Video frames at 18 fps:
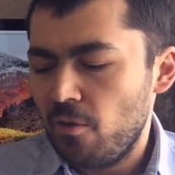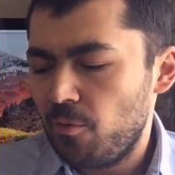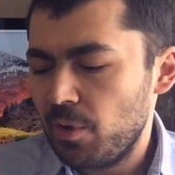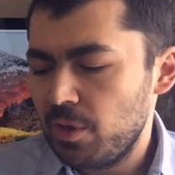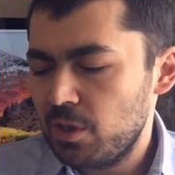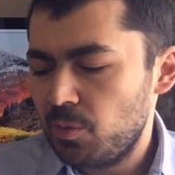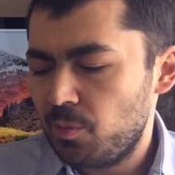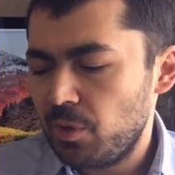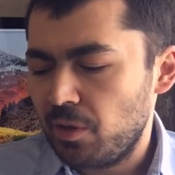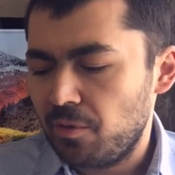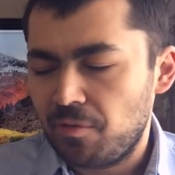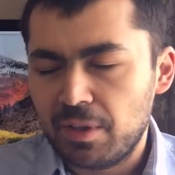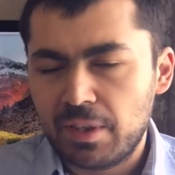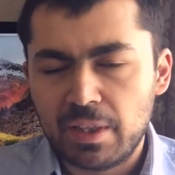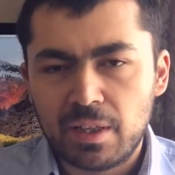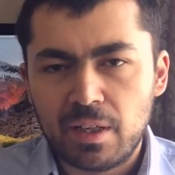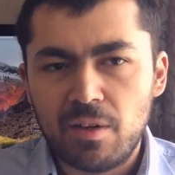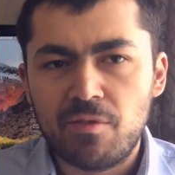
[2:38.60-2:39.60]
принципе,
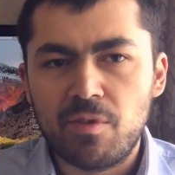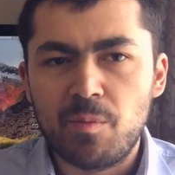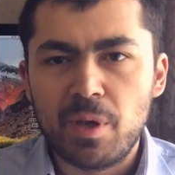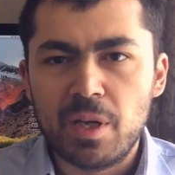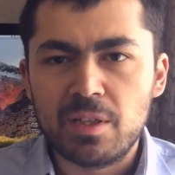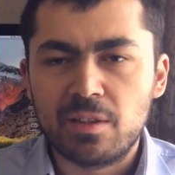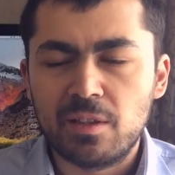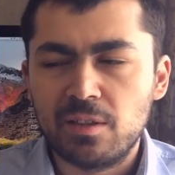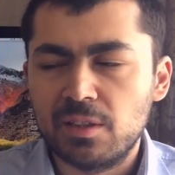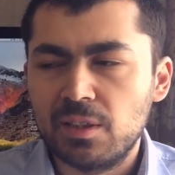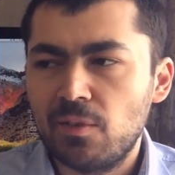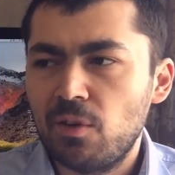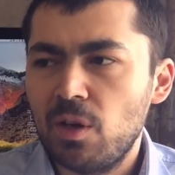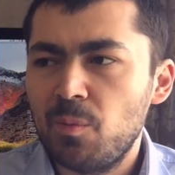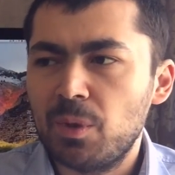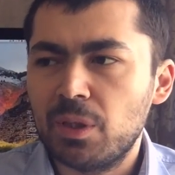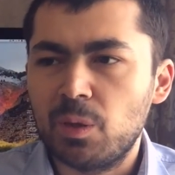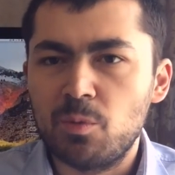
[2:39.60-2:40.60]
фотографиями я остался
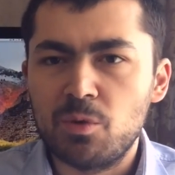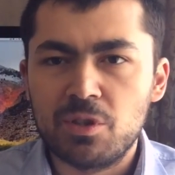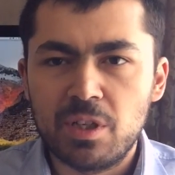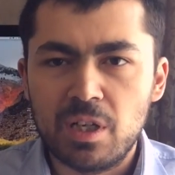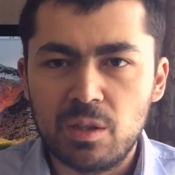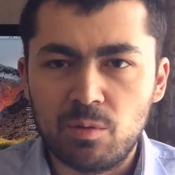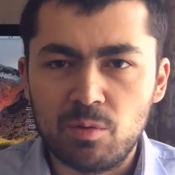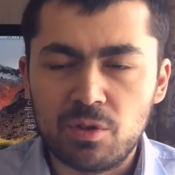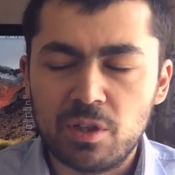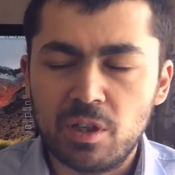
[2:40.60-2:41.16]
доволен, потому что за эту